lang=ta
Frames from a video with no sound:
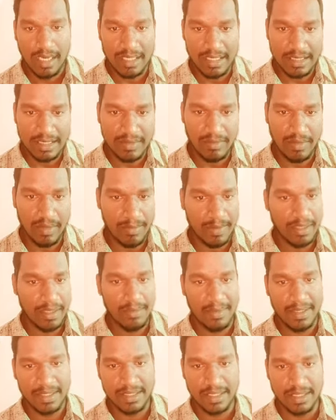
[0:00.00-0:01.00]
அது சிவனை
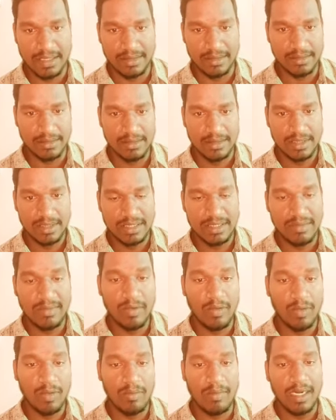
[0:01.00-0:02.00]
பற்றி பேசாது
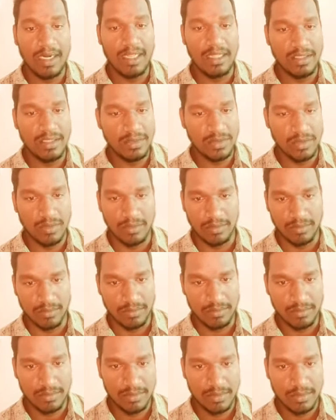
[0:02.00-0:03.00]
சிவனை ஒரு மனிதன் சொல்லும்
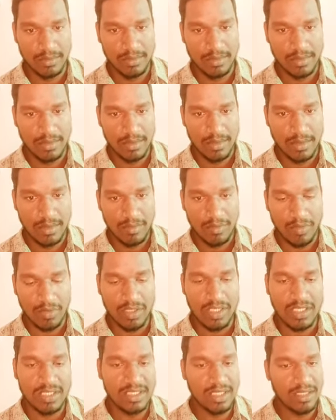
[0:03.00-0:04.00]

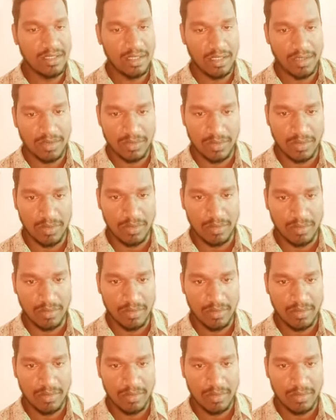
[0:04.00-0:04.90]
முதல் சித்தர்னு சொல்லும்